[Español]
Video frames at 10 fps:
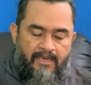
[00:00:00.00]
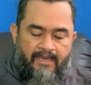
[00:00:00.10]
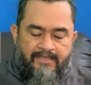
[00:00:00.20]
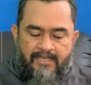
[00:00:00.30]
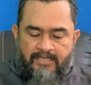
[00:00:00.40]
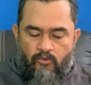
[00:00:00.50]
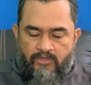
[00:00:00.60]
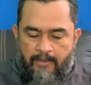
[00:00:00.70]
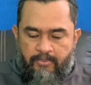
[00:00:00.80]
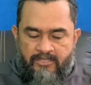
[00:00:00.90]
En esta
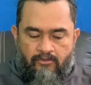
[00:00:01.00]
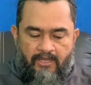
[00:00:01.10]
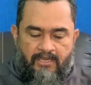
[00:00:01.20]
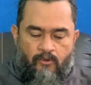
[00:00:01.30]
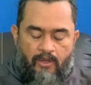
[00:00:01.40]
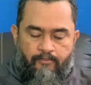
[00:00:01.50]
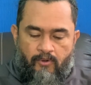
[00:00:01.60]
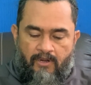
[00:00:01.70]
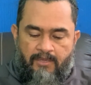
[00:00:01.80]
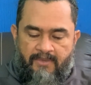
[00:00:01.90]
segunda epístola de Juan,
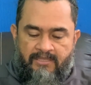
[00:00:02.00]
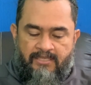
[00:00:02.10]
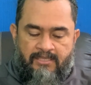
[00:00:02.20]
probablemente